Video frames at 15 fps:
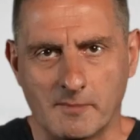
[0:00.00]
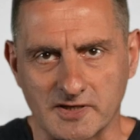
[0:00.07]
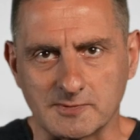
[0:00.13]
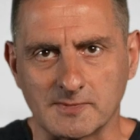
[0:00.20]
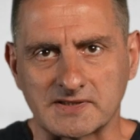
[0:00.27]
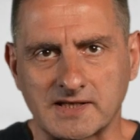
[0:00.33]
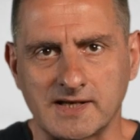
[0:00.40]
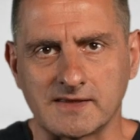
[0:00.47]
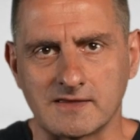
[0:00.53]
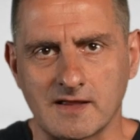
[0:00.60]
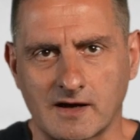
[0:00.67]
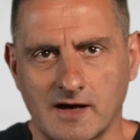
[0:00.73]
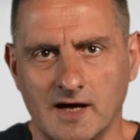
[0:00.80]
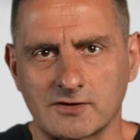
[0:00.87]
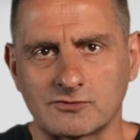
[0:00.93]
посмотреть на
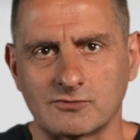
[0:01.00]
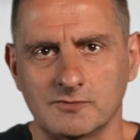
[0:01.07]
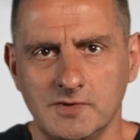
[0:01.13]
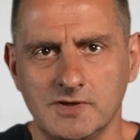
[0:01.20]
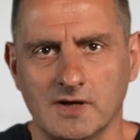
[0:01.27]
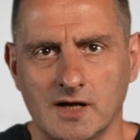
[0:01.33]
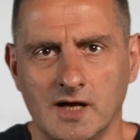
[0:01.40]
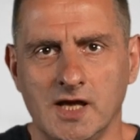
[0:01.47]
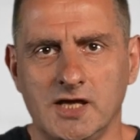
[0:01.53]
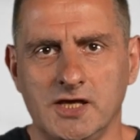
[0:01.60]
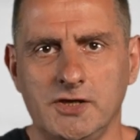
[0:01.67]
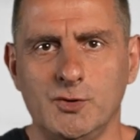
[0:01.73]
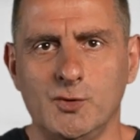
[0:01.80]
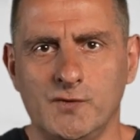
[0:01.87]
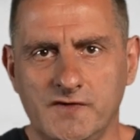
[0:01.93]
карту мира
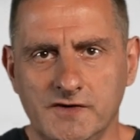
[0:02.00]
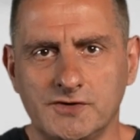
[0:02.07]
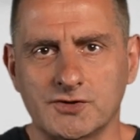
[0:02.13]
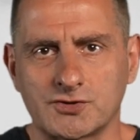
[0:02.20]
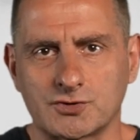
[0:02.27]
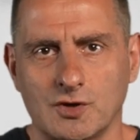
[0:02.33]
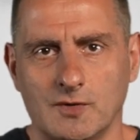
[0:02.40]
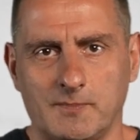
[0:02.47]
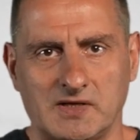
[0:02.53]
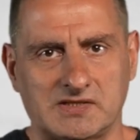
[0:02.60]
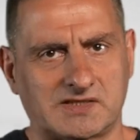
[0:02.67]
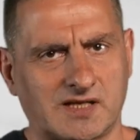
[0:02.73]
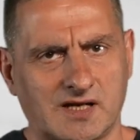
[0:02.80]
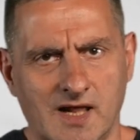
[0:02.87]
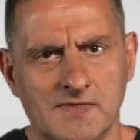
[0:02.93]
и увидеть, что по
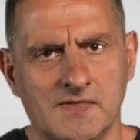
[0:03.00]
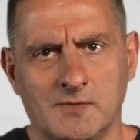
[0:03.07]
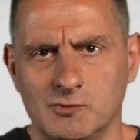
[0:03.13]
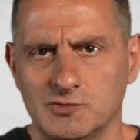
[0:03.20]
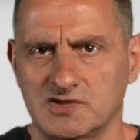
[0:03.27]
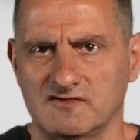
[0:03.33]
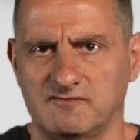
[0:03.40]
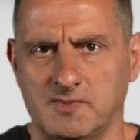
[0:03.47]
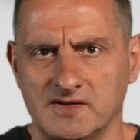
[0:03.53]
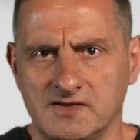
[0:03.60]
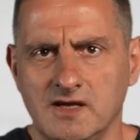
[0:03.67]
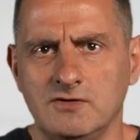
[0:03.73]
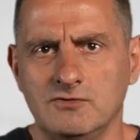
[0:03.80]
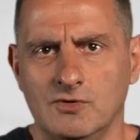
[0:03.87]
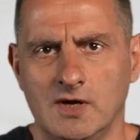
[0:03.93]
странному
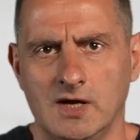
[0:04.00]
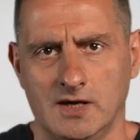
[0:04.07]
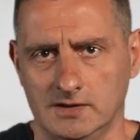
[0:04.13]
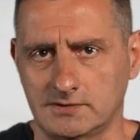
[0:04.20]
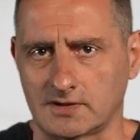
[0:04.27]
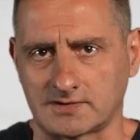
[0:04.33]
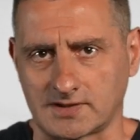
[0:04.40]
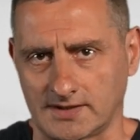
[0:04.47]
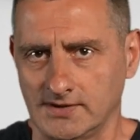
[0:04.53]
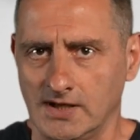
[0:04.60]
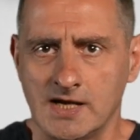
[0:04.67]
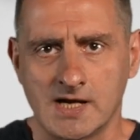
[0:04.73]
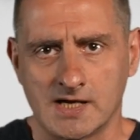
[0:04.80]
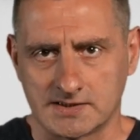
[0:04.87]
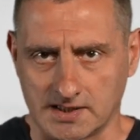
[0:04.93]
совпадению эта
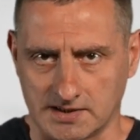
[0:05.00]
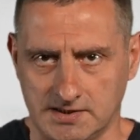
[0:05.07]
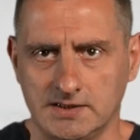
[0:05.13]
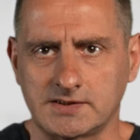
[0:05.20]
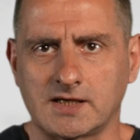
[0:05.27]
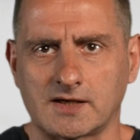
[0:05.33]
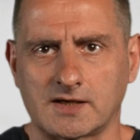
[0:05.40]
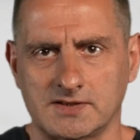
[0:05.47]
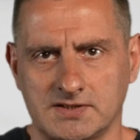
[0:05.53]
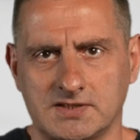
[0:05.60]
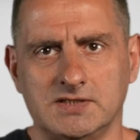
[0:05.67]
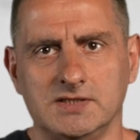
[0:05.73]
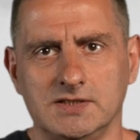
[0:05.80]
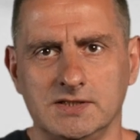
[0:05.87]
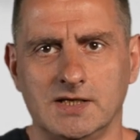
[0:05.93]
страна соседка
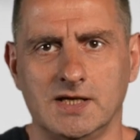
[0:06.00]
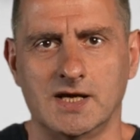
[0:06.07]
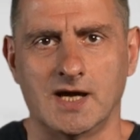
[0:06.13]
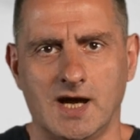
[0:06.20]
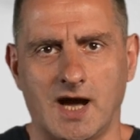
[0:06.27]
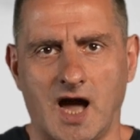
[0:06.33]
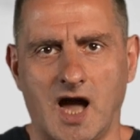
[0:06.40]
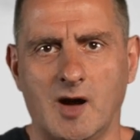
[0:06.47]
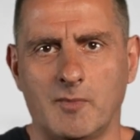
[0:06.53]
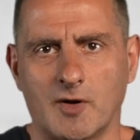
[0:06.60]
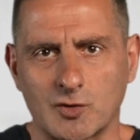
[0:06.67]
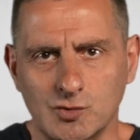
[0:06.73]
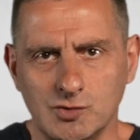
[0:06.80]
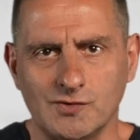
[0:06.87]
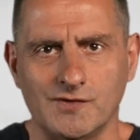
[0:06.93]
России, а
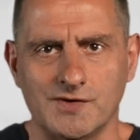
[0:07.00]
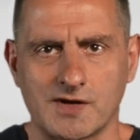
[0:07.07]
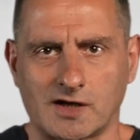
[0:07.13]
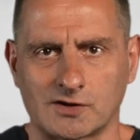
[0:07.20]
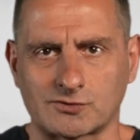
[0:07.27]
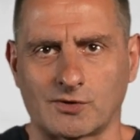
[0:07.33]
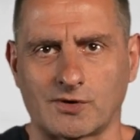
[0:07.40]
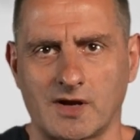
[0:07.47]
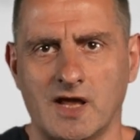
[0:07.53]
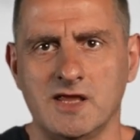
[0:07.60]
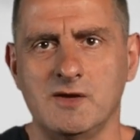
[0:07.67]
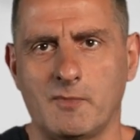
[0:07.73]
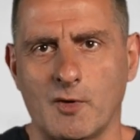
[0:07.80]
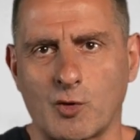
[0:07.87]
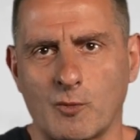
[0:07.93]
оборудование, которое
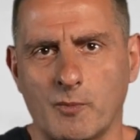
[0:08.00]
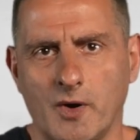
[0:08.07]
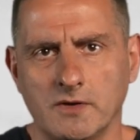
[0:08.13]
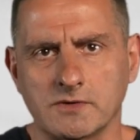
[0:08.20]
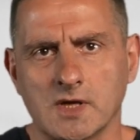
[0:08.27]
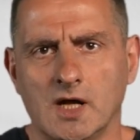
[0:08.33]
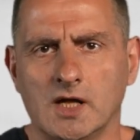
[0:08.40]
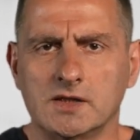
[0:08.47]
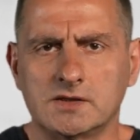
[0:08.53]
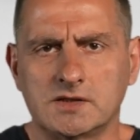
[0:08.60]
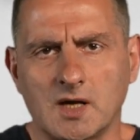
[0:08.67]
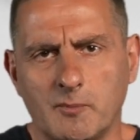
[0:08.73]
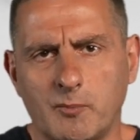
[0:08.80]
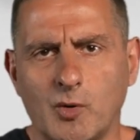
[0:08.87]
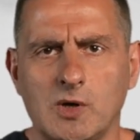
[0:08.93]
они покупают,
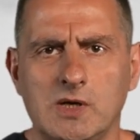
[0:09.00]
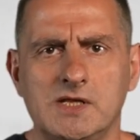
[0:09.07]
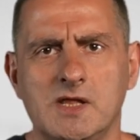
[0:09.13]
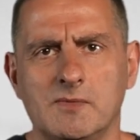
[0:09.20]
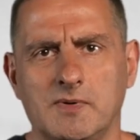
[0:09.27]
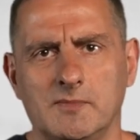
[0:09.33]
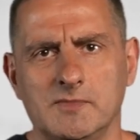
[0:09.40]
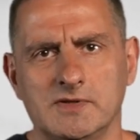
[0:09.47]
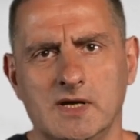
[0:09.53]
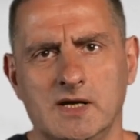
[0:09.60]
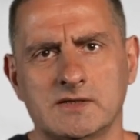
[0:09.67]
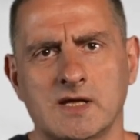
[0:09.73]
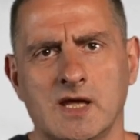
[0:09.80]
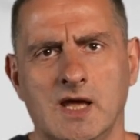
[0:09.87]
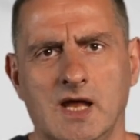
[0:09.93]
до боли
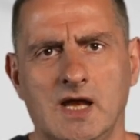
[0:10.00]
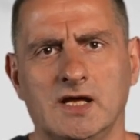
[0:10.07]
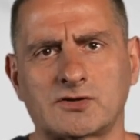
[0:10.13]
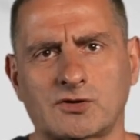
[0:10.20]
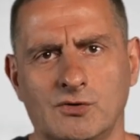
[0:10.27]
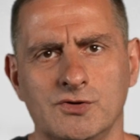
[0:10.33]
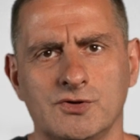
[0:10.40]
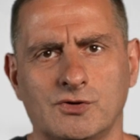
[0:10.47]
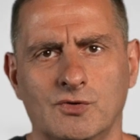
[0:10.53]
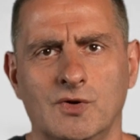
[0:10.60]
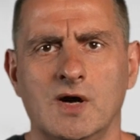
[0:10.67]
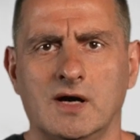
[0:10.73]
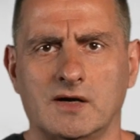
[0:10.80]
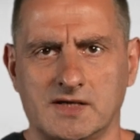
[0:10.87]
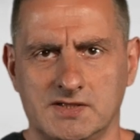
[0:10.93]
напоминает электронику
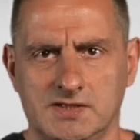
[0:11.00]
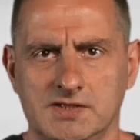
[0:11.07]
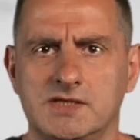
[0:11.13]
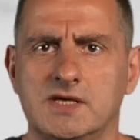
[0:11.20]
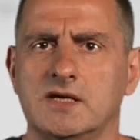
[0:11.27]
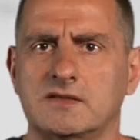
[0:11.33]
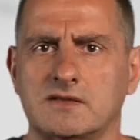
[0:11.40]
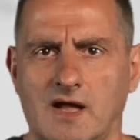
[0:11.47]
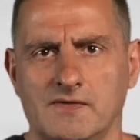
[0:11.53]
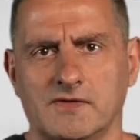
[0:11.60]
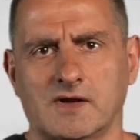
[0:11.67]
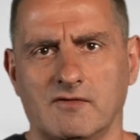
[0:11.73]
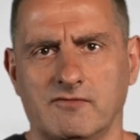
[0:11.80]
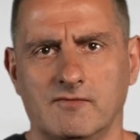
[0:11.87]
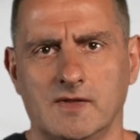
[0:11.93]
российских
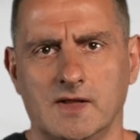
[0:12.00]
танков.